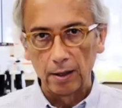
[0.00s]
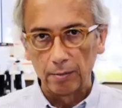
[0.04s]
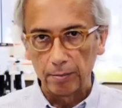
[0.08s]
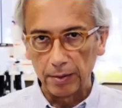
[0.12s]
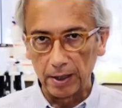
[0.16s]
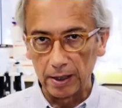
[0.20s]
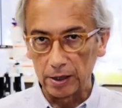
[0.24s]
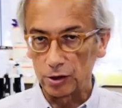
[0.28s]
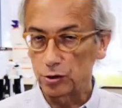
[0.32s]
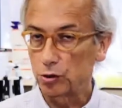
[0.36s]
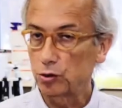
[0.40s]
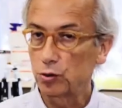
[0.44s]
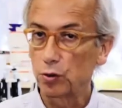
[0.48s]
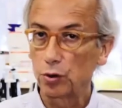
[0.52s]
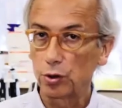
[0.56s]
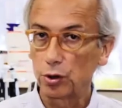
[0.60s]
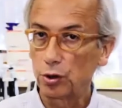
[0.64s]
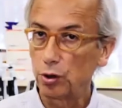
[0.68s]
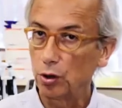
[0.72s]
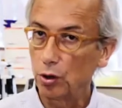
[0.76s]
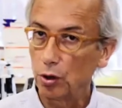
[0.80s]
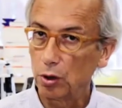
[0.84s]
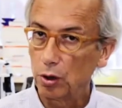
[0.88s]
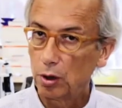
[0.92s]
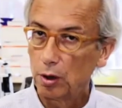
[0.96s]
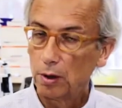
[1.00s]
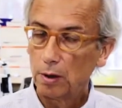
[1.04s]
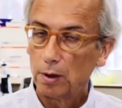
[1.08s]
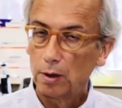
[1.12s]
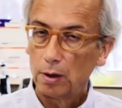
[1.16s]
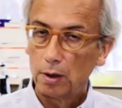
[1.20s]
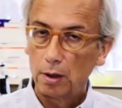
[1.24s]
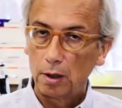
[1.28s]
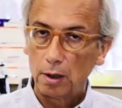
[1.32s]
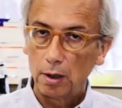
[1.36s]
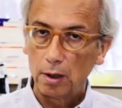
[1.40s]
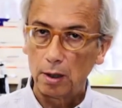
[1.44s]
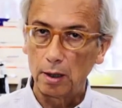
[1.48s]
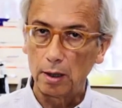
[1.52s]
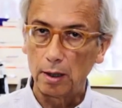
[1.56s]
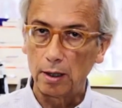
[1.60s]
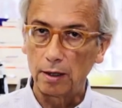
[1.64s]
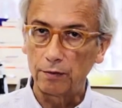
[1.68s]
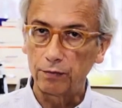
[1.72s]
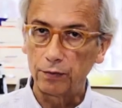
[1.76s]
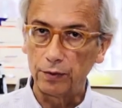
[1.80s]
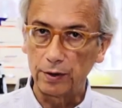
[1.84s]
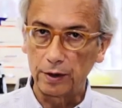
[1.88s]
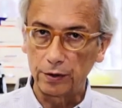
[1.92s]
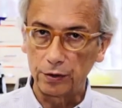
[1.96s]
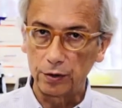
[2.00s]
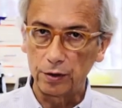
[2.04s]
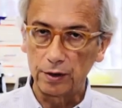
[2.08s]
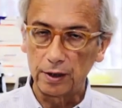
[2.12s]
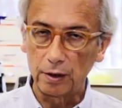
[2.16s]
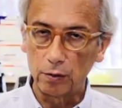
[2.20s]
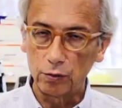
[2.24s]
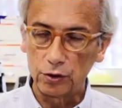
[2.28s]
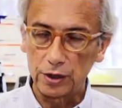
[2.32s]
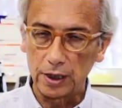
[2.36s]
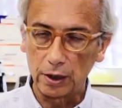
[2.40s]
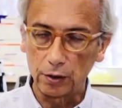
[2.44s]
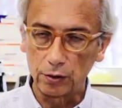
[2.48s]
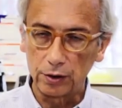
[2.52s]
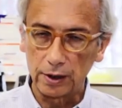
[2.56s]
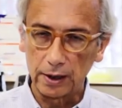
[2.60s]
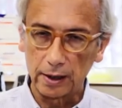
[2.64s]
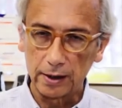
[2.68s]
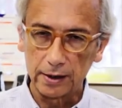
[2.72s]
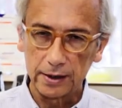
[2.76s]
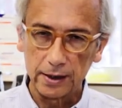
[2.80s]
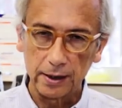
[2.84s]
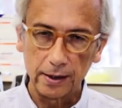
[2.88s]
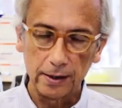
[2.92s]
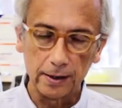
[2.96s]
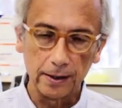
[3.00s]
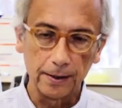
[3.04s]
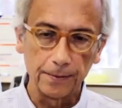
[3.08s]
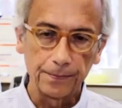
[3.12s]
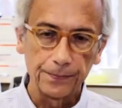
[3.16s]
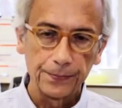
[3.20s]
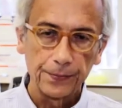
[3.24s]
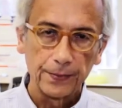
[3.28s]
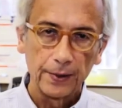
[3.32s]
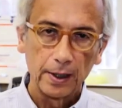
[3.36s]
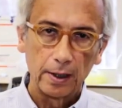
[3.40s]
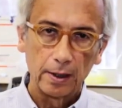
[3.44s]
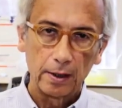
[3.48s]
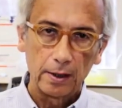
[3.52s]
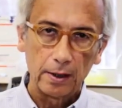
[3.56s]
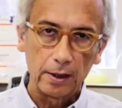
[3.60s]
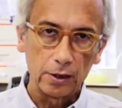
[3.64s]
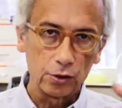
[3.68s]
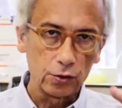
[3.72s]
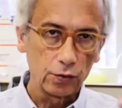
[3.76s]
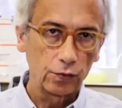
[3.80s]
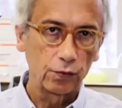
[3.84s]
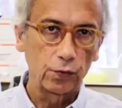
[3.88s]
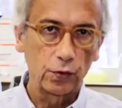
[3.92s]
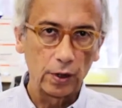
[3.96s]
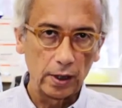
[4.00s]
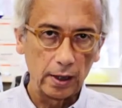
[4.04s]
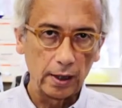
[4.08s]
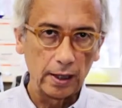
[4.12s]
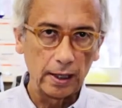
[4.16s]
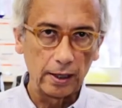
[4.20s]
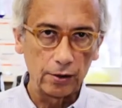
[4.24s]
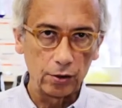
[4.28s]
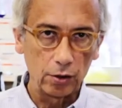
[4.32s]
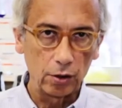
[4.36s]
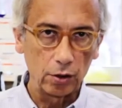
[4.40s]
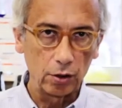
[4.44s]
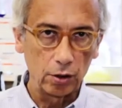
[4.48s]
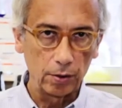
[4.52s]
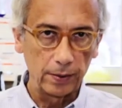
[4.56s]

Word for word: Para eso surgió eh, la Fundación de Lucha contra el SIDA y eso fue en el año